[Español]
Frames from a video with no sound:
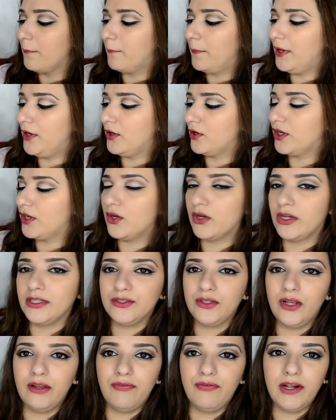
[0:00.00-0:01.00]
Pero creo que
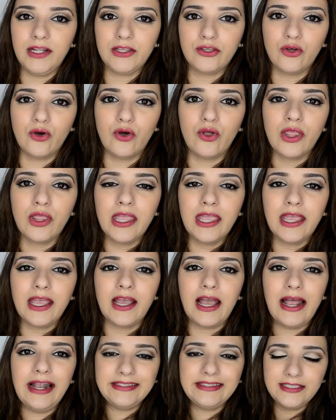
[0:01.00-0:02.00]
eso le faltó.
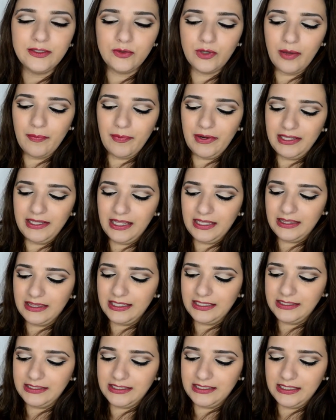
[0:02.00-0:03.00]
Al ser una paleta
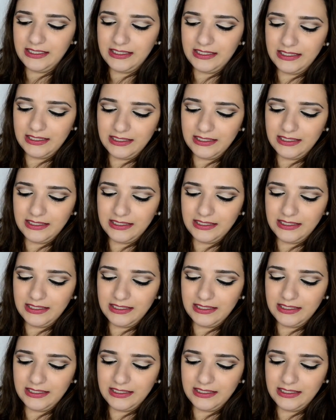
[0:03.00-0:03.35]
tan, chita